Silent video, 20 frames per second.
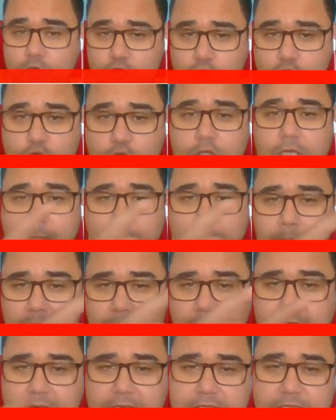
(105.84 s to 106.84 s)
çocukla
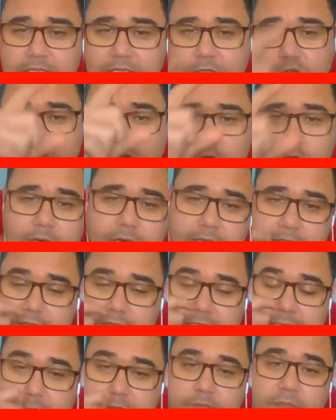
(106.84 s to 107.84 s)
baba arasındaki soy bağının
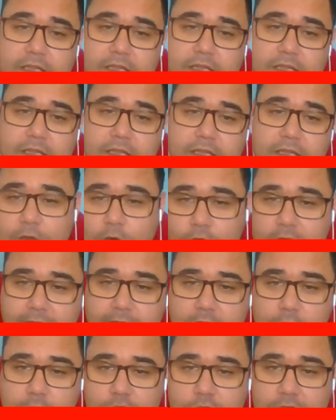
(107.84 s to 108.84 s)
nesebin belirlenmesine
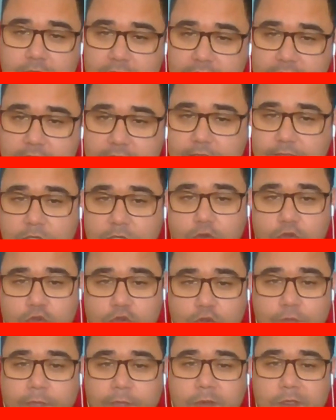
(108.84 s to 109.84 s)
önem veriyorsanız siz bir
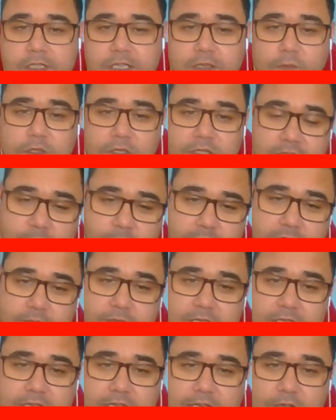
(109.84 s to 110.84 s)
çocuğun babası kimdir tespit
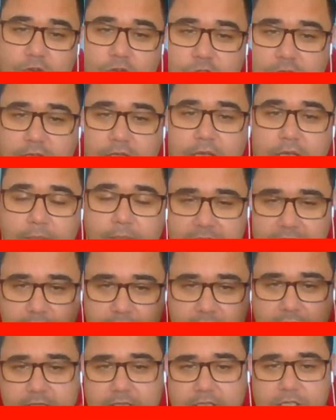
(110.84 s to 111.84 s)
etmeniz gerekiyorsa mesela
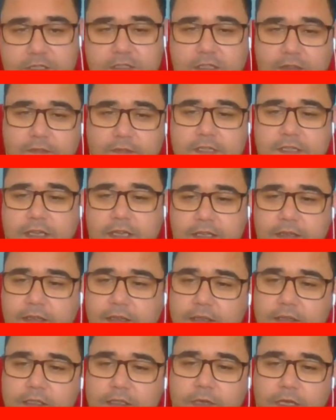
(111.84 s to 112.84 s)
miras açısından vesaire de
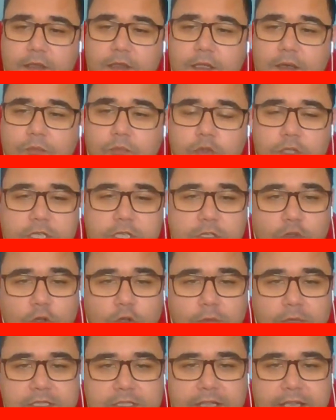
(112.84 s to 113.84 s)
değil mi? Bu işin ne
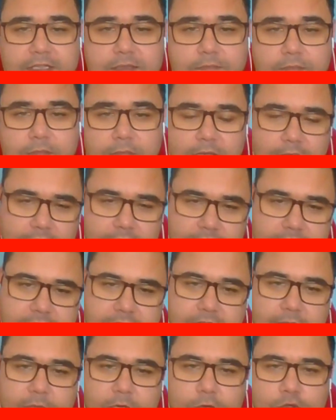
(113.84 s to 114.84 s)
olması lazım? Yani
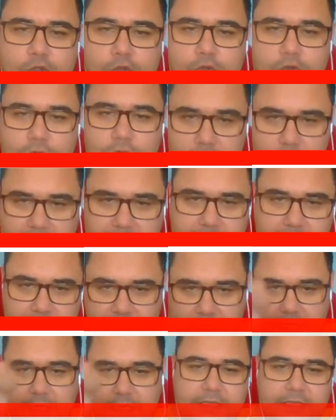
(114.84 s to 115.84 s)
eskiden biliyorsunuz yani
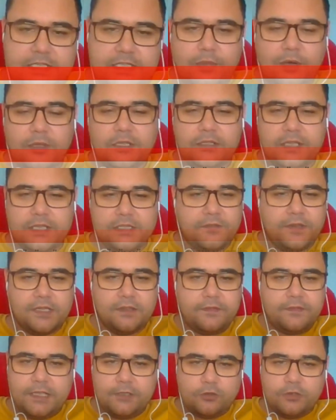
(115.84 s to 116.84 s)
DNA testi, babalık testi
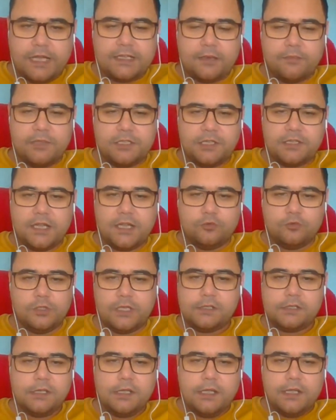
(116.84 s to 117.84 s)
falan filan yok. Nereden bilecekler
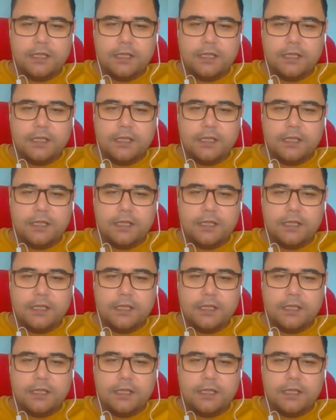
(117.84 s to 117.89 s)
bunlar?